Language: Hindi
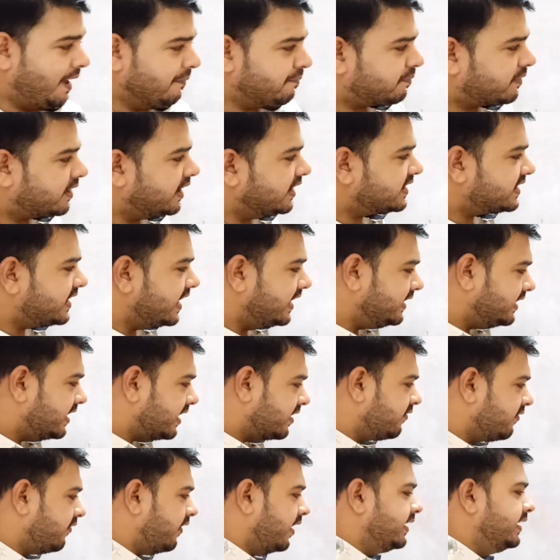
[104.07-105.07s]
आपका
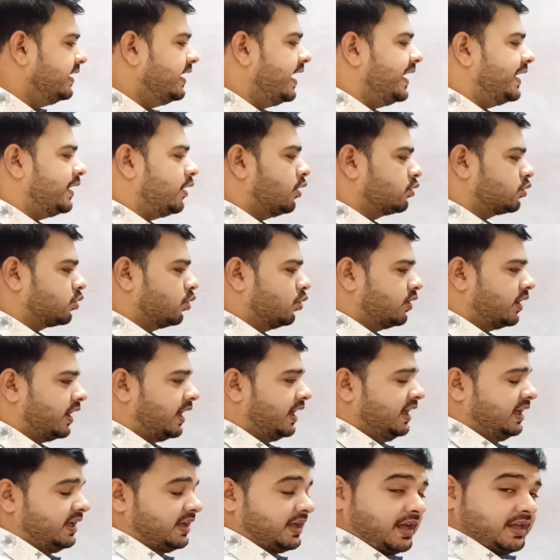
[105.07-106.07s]
सेंटर वही अलॉट
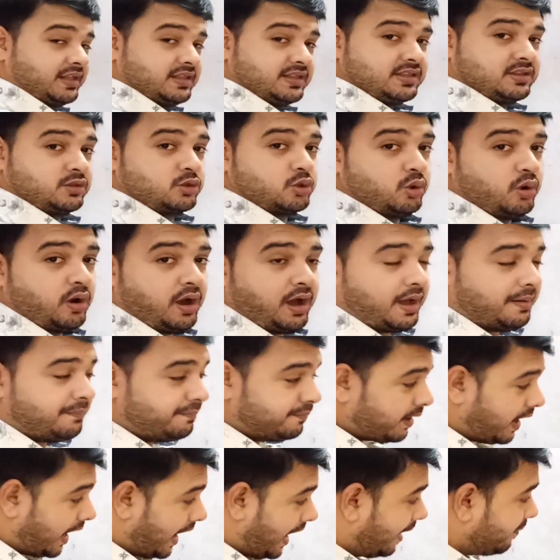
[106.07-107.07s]
होगा जो
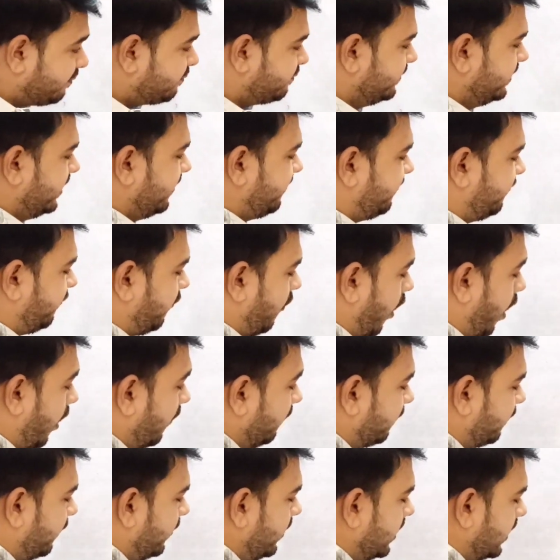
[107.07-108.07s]
आपने
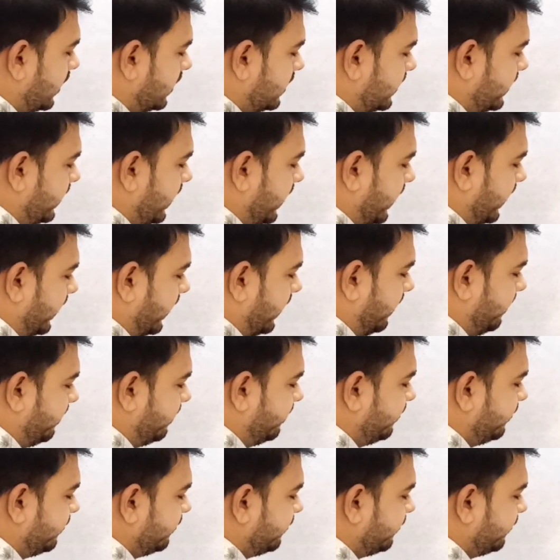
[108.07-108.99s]
फॉर्म फिल किया रहेगा